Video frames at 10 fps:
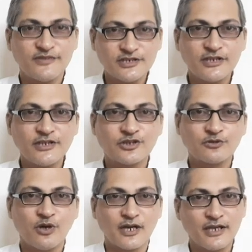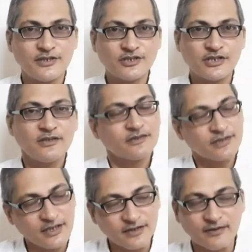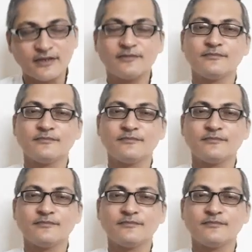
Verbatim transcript: विजय दीक्षित को आज्ञा दीजिए धन्यवाद